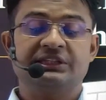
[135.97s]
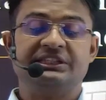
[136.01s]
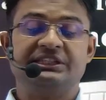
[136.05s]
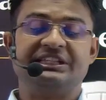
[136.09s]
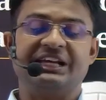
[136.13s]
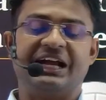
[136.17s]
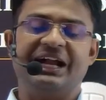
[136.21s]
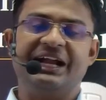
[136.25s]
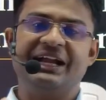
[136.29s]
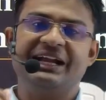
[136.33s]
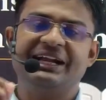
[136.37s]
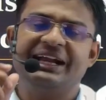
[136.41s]

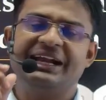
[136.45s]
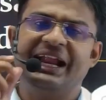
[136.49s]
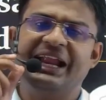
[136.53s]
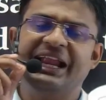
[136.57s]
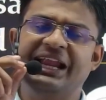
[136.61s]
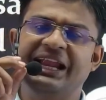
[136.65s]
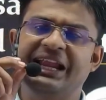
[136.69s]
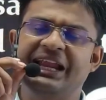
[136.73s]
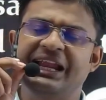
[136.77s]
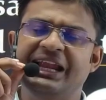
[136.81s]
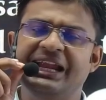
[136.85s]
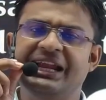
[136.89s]

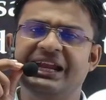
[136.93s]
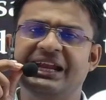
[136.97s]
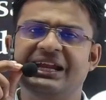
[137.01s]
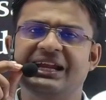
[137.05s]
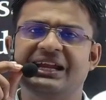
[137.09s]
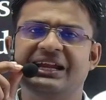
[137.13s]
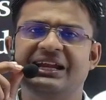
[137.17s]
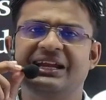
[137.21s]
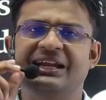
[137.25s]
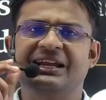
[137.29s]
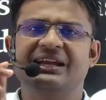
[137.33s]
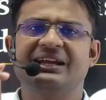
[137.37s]
जर्नल
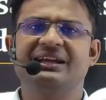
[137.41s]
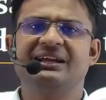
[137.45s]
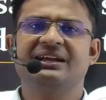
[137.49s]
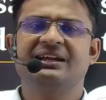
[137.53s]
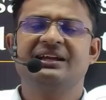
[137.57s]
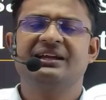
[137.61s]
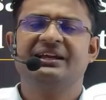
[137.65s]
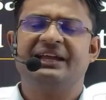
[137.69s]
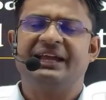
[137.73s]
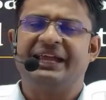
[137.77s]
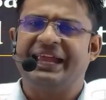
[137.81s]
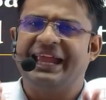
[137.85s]

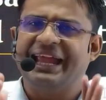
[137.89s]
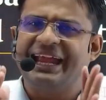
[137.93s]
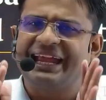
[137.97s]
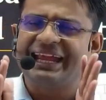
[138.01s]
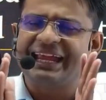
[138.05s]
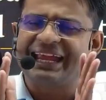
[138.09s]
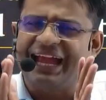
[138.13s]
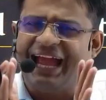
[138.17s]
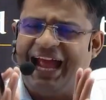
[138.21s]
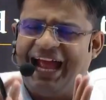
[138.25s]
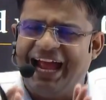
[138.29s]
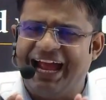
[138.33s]

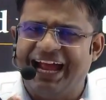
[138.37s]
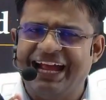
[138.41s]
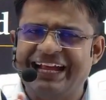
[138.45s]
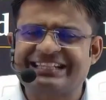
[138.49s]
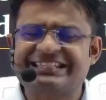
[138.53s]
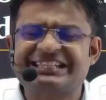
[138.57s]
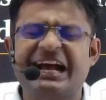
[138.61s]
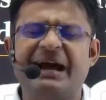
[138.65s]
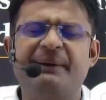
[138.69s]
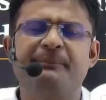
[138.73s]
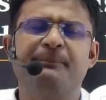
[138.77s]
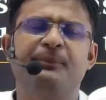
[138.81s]
एक
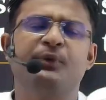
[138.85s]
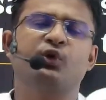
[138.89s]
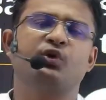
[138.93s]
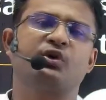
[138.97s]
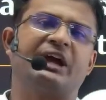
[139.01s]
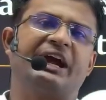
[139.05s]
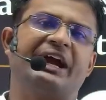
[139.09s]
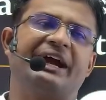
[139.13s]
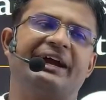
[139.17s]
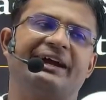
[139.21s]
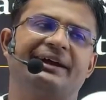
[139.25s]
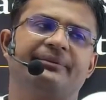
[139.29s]
ऐसा बुक
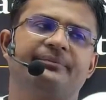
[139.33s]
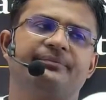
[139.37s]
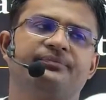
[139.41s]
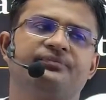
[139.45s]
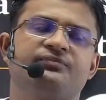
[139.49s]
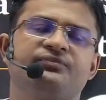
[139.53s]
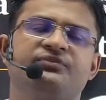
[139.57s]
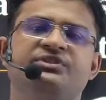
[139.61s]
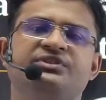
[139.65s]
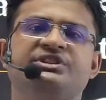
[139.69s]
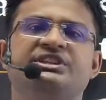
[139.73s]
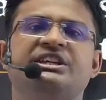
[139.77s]
है
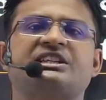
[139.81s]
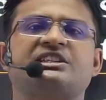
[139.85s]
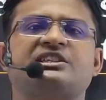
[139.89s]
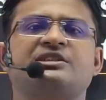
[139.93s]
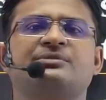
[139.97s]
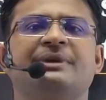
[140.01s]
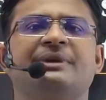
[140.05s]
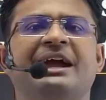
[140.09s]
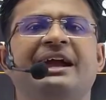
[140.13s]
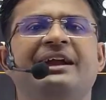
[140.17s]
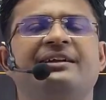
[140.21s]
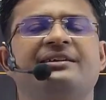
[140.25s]

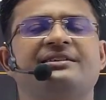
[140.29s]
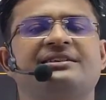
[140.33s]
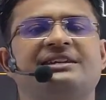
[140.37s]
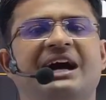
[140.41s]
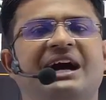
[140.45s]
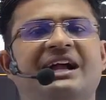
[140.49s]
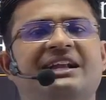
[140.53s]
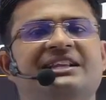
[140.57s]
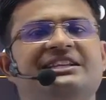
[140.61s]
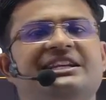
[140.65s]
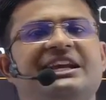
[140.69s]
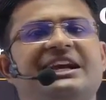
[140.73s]
जिसमें
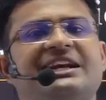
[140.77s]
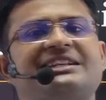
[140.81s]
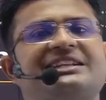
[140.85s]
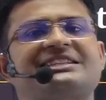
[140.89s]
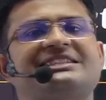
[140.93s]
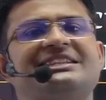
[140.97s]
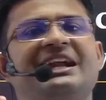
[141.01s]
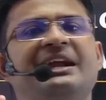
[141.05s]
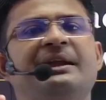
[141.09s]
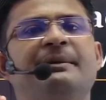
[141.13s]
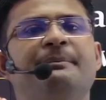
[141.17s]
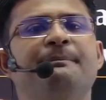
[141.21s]

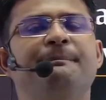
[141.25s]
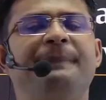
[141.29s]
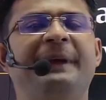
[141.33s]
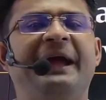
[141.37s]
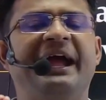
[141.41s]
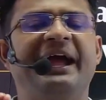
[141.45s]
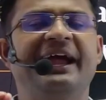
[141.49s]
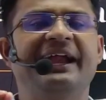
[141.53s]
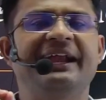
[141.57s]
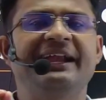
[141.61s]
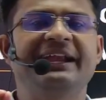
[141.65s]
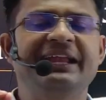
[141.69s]
ट्रांजैक्शन
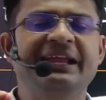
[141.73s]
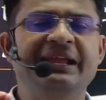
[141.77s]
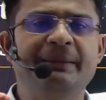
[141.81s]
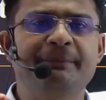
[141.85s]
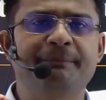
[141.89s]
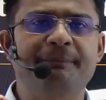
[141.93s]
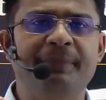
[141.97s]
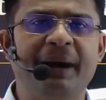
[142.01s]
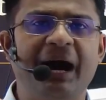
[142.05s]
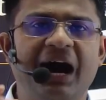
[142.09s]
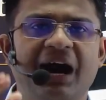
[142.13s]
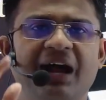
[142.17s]
पहली
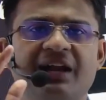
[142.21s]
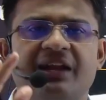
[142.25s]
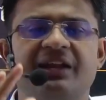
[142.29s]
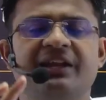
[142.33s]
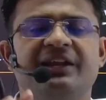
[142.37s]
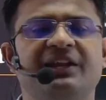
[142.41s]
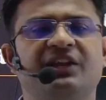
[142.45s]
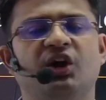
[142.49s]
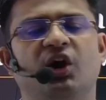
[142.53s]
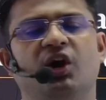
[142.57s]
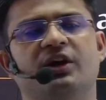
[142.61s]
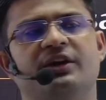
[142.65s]
बार
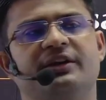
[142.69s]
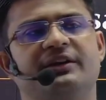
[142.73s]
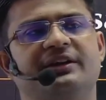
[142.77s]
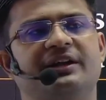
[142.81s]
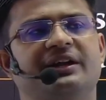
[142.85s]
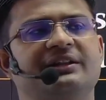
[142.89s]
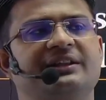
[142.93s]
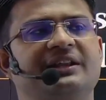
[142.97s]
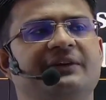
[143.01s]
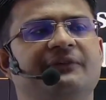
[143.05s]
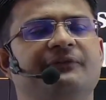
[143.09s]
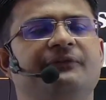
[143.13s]
रिकॉर्ड
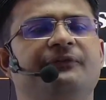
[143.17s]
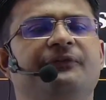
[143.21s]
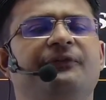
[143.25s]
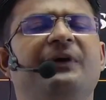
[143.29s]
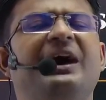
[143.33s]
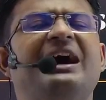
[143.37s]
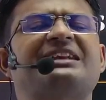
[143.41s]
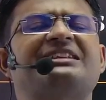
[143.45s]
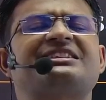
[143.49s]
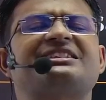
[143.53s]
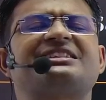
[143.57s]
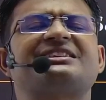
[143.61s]
करते हैं
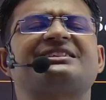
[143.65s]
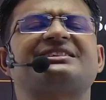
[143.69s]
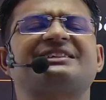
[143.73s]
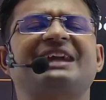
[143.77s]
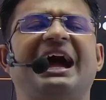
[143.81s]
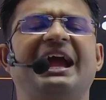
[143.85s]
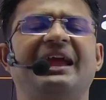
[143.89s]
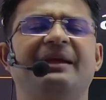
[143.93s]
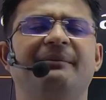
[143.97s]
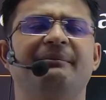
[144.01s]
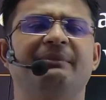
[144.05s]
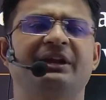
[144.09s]
फर्स्ट
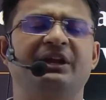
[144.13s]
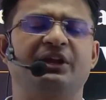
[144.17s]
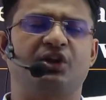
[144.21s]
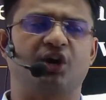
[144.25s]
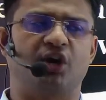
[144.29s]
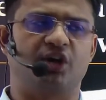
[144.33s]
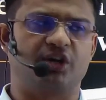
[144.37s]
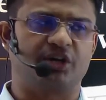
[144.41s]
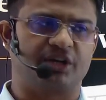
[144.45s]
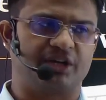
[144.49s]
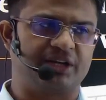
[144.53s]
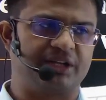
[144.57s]
टाइम
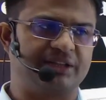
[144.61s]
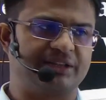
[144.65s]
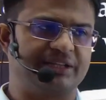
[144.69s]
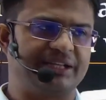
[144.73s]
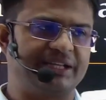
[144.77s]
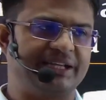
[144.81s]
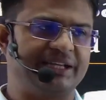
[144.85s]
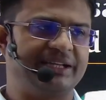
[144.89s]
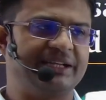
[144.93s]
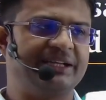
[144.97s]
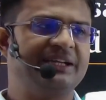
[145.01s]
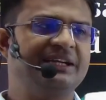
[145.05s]
रिकॉर्ड करते
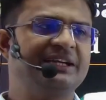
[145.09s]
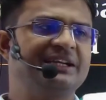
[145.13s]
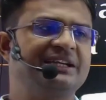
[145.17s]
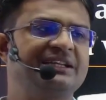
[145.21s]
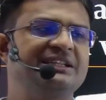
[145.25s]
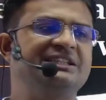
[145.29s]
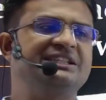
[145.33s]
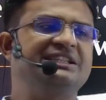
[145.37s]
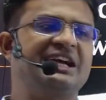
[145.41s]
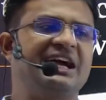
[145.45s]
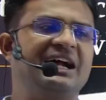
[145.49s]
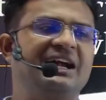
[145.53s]
हैं
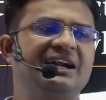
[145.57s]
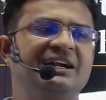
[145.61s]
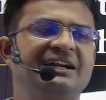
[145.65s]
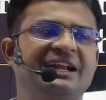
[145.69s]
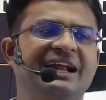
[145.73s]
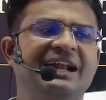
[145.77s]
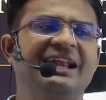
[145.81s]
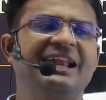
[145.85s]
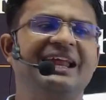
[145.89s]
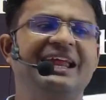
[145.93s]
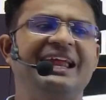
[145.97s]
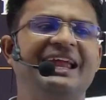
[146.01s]

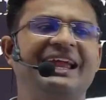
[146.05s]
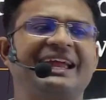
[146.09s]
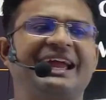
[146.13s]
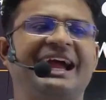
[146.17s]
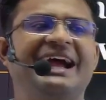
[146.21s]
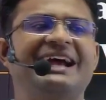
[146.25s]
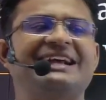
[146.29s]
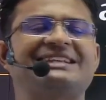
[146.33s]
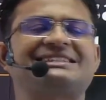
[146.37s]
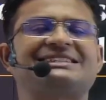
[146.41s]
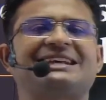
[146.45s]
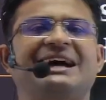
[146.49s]
जर्नल एक
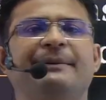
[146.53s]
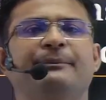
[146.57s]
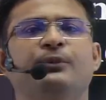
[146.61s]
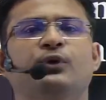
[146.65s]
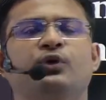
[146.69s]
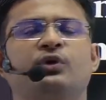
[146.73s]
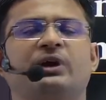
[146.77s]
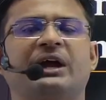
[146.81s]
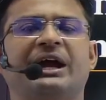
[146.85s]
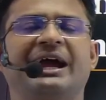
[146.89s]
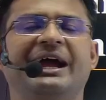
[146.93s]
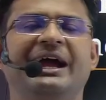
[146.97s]
ऐसा
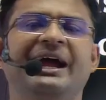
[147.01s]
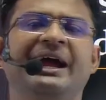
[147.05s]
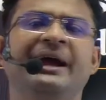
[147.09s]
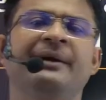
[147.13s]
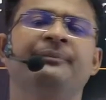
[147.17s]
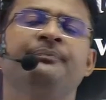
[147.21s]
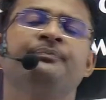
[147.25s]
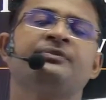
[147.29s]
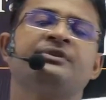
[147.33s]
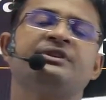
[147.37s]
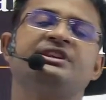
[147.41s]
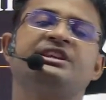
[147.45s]
बुक है
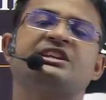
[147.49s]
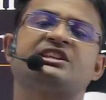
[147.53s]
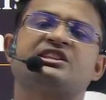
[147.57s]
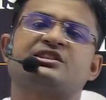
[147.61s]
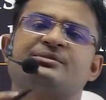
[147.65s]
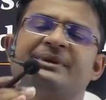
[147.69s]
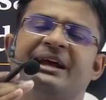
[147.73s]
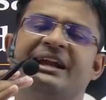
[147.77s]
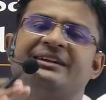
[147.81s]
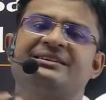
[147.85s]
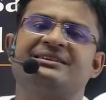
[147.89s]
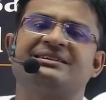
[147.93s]

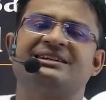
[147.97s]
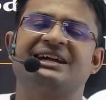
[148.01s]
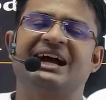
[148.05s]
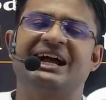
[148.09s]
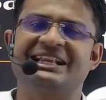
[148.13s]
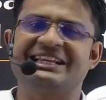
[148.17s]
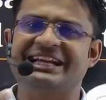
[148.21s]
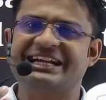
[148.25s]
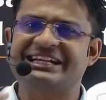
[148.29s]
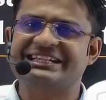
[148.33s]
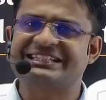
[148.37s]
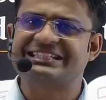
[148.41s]
जिसमें
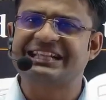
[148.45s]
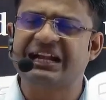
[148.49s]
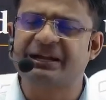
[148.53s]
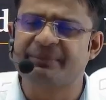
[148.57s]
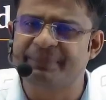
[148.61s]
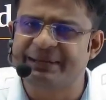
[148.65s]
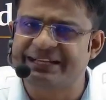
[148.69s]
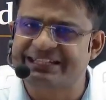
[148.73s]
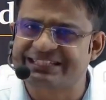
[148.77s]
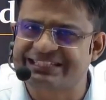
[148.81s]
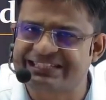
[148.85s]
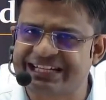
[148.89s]
ट्रांजैक्शन
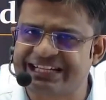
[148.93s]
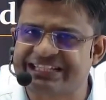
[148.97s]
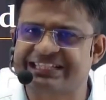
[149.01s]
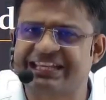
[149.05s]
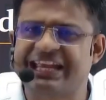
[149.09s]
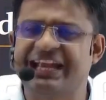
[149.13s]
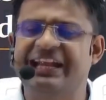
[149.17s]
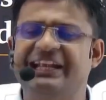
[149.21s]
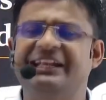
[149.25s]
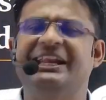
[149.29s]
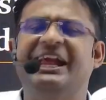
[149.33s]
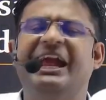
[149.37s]
बिजनेस
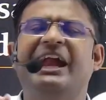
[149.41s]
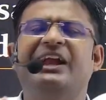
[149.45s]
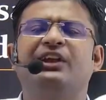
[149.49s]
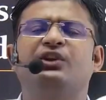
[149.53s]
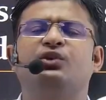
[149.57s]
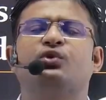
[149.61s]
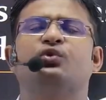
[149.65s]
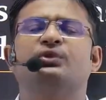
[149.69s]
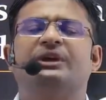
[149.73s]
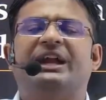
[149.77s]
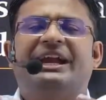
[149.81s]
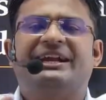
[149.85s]
के डे
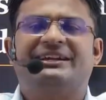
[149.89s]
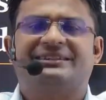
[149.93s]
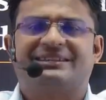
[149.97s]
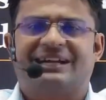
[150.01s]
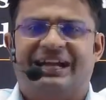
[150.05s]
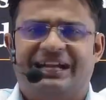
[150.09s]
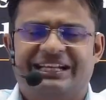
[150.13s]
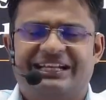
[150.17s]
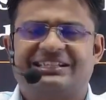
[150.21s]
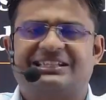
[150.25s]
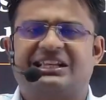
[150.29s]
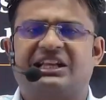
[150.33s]
टू डे
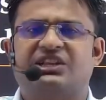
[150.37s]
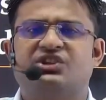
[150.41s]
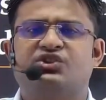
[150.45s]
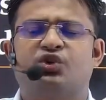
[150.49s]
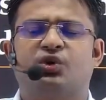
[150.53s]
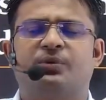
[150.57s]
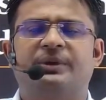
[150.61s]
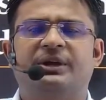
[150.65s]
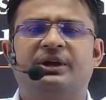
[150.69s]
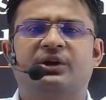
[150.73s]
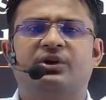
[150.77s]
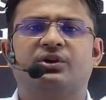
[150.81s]
ट्रांजैक्शन जो
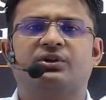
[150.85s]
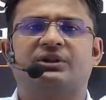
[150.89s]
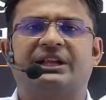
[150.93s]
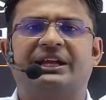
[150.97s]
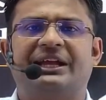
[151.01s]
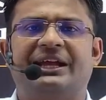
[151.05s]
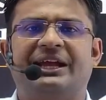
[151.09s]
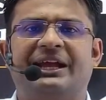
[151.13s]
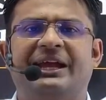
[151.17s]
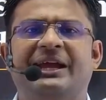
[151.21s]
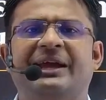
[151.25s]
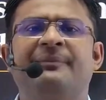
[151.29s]
भी होते
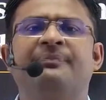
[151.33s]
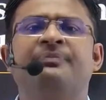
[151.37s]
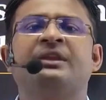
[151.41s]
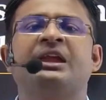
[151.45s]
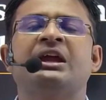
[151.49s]
हैं